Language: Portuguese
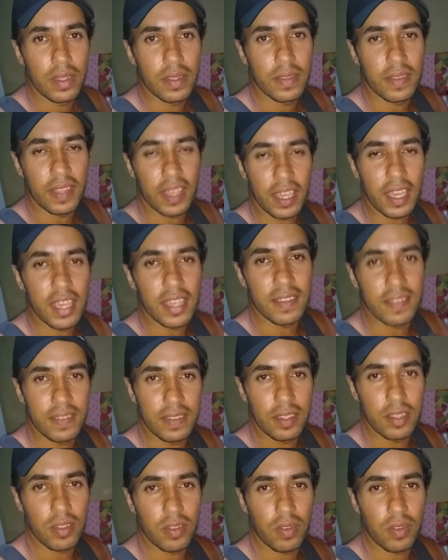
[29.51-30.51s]
sem
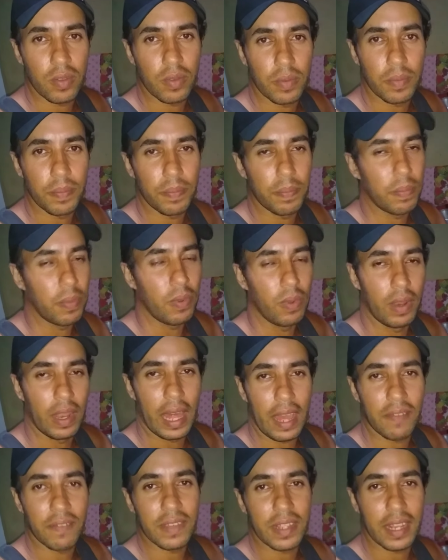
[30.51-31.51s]
registro,
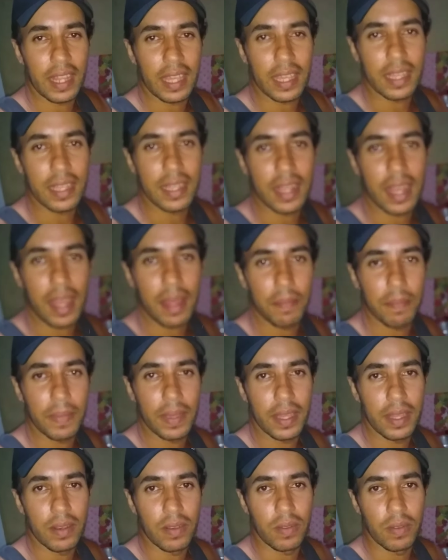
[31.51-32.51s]
pulava que nem
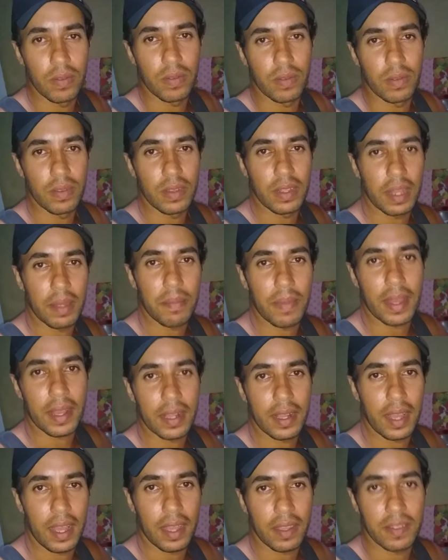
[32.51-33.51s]
camelo, que nem
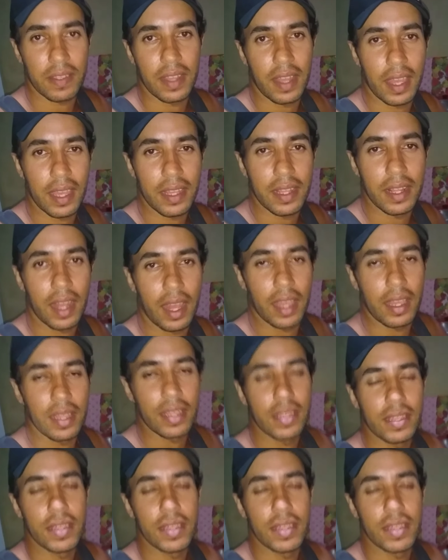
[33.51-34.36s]
macaco, em gai, em gai.